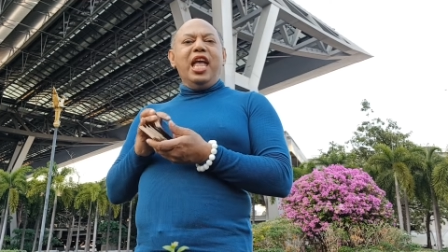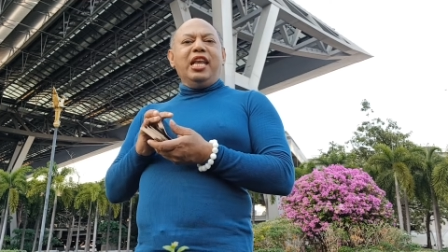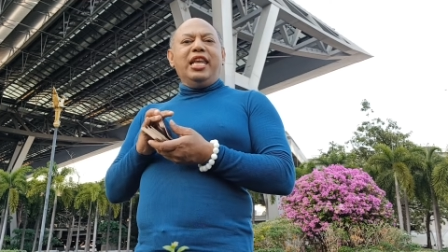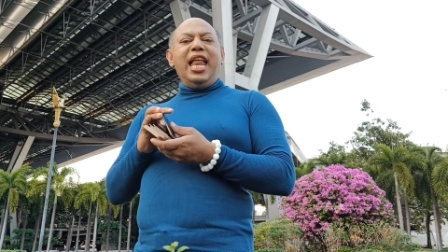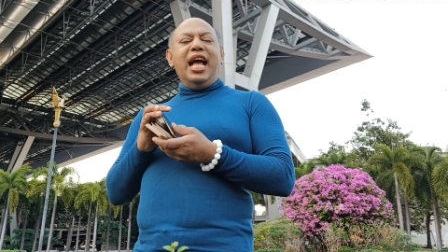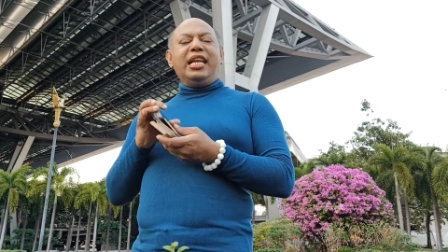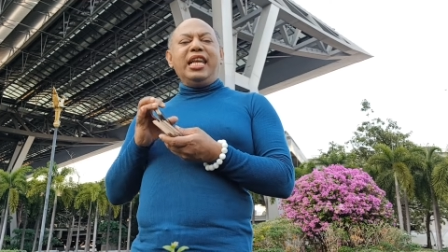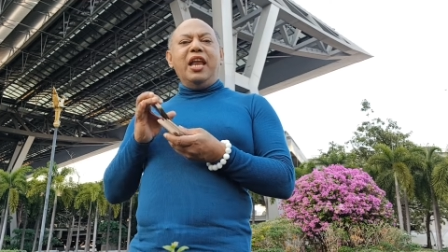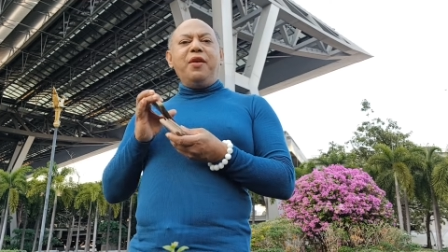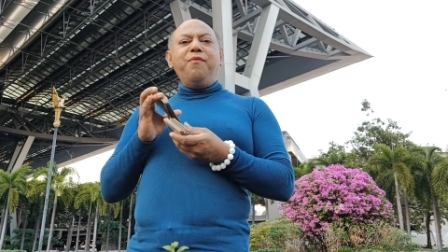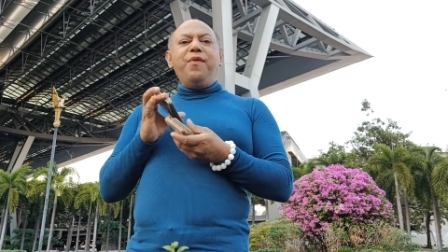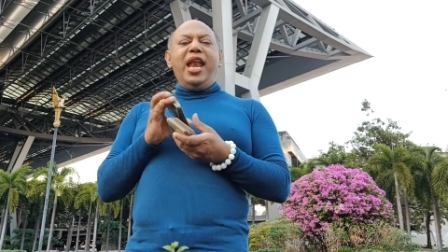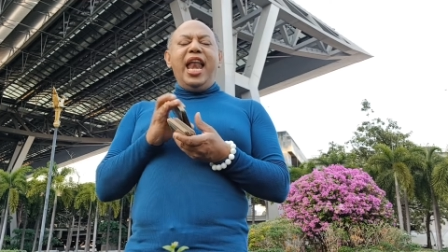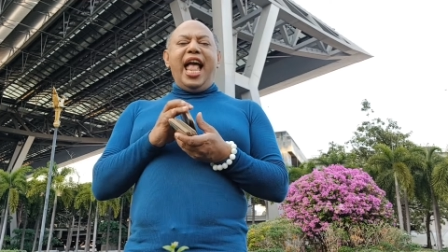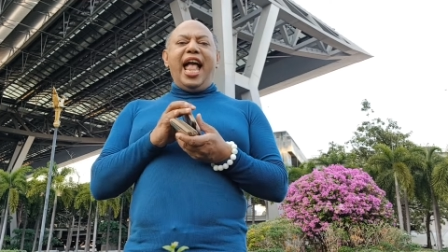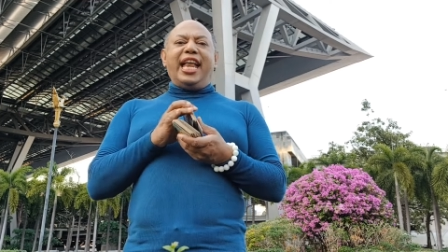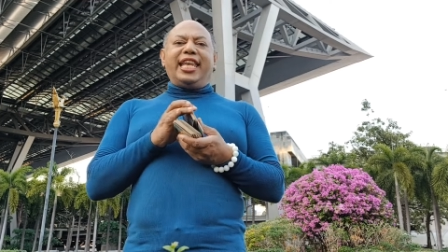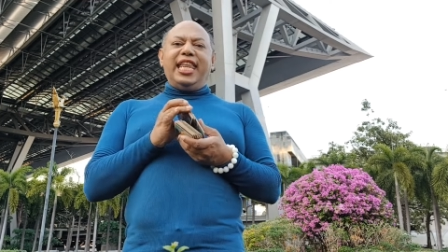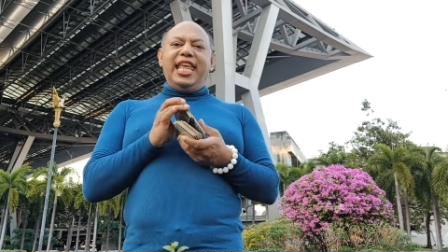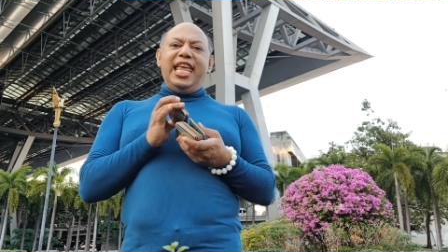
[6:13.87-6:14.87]
ดังนั้นเว
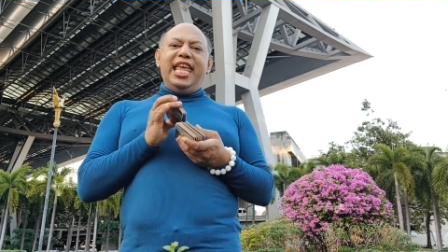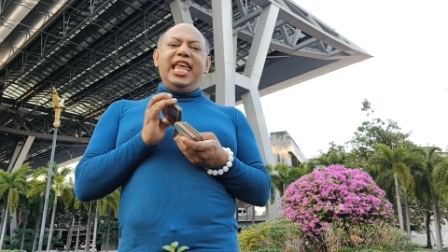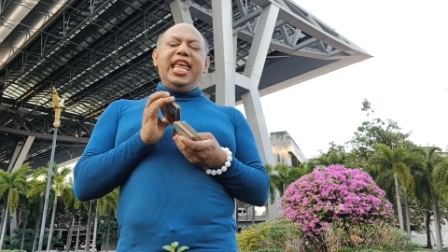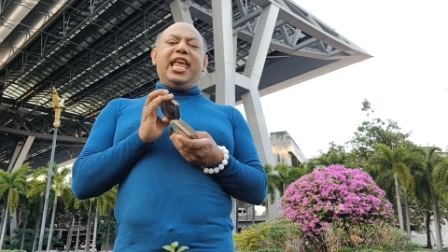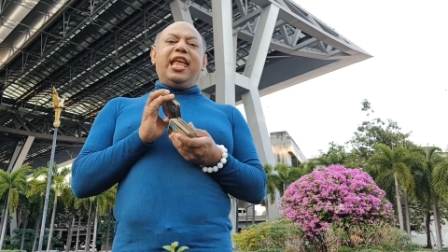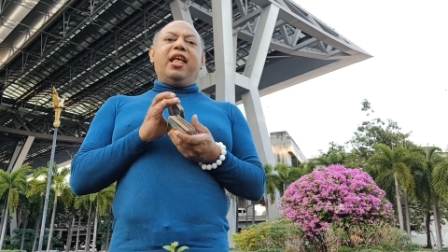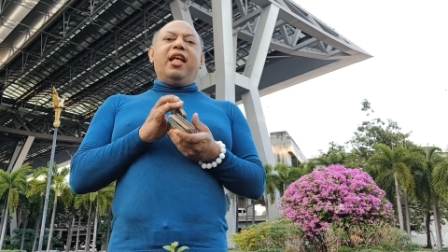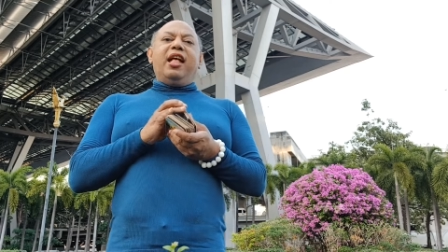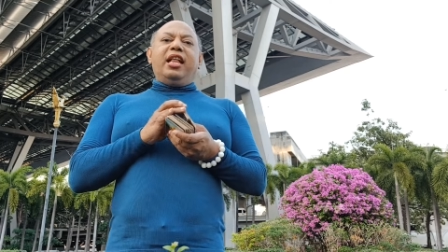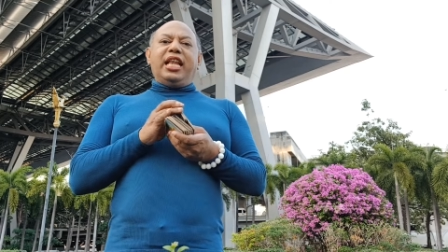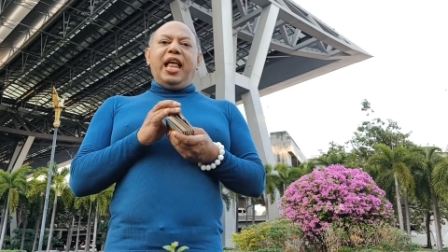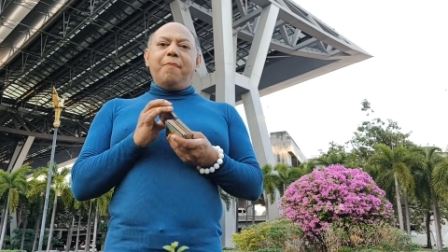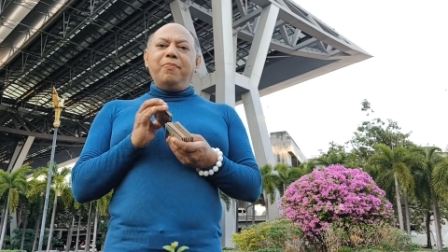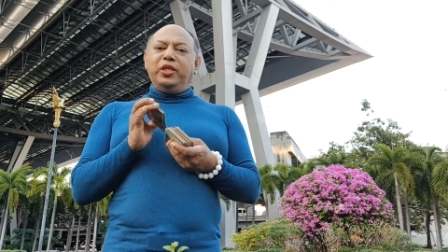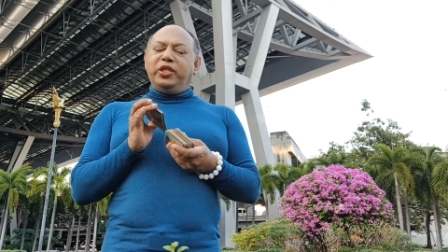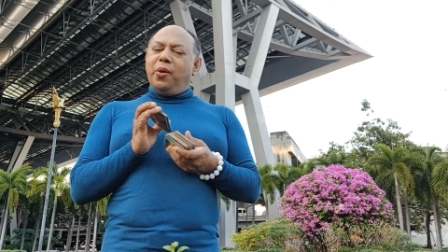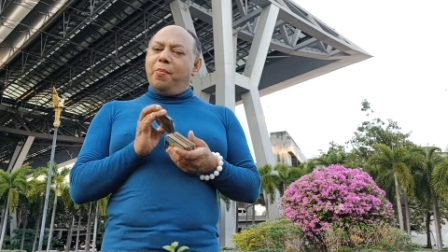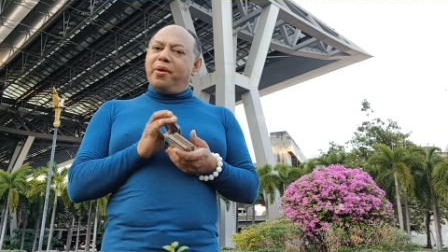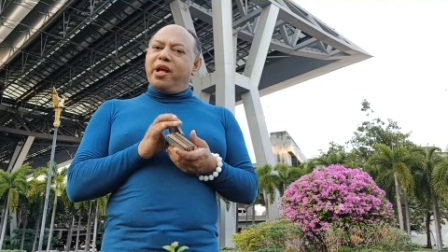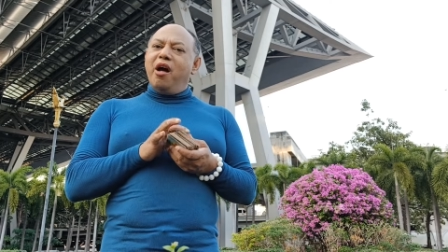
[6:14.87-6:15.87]
ลาที่ท่านผู้
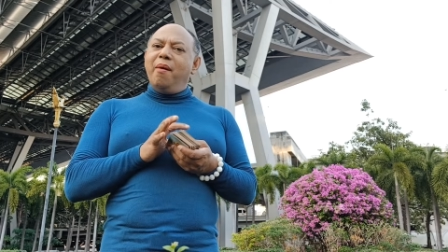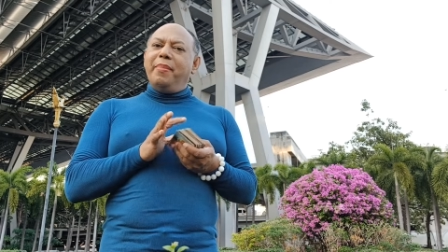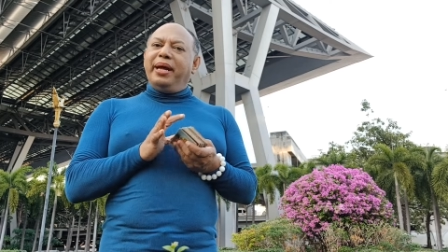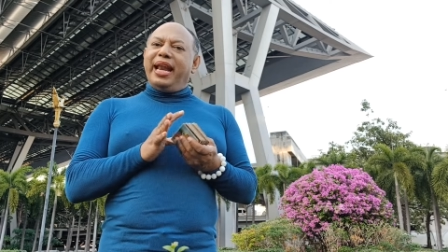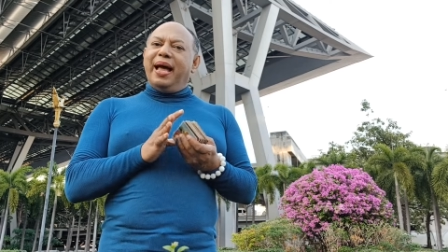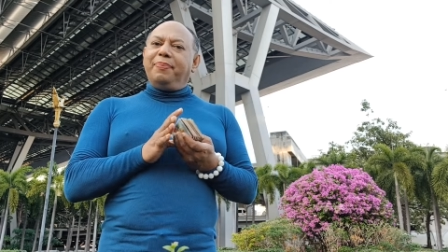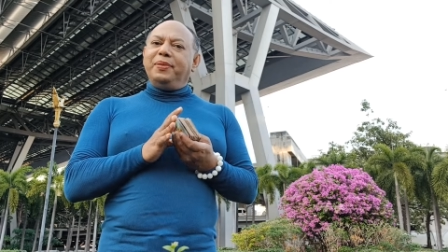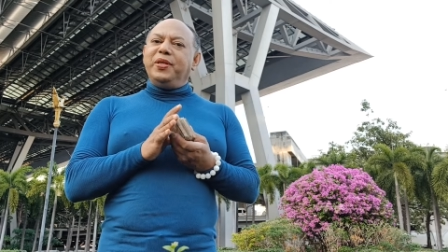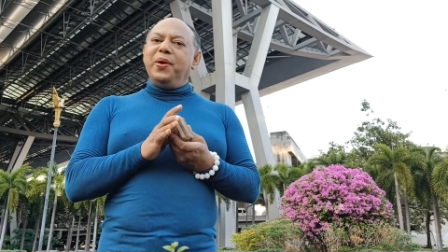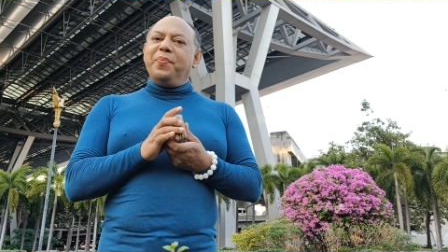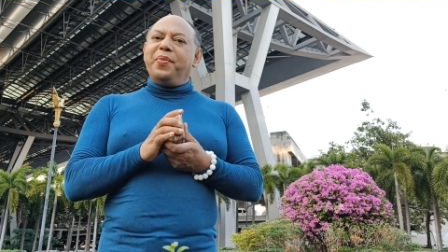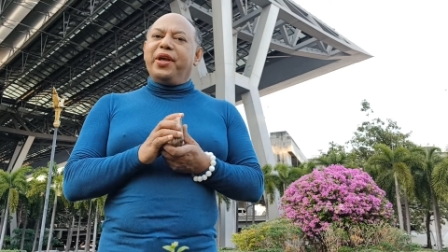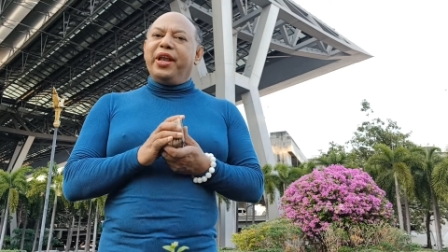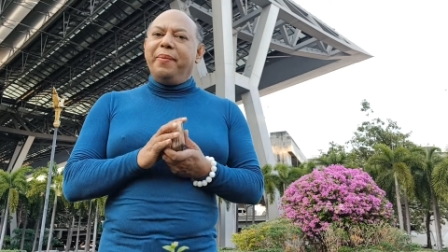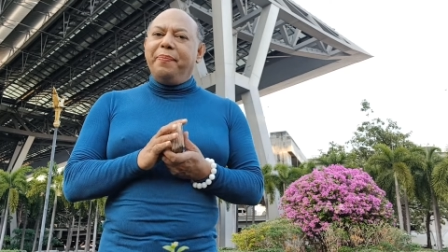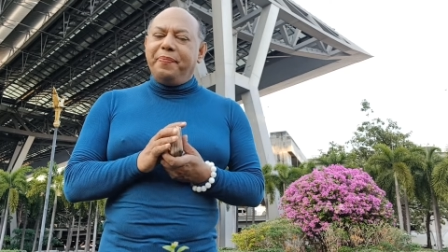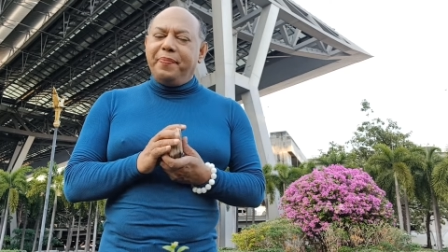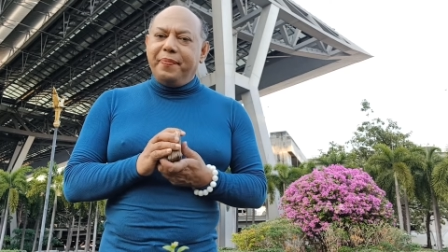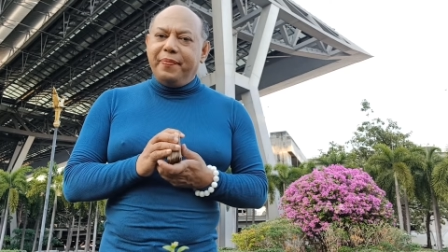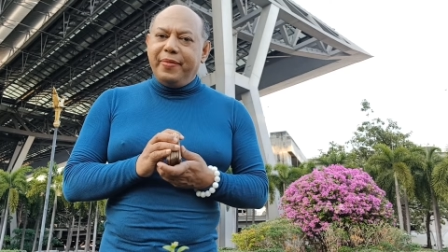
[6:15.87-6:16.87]
ชมเข้ามารับชมคลิป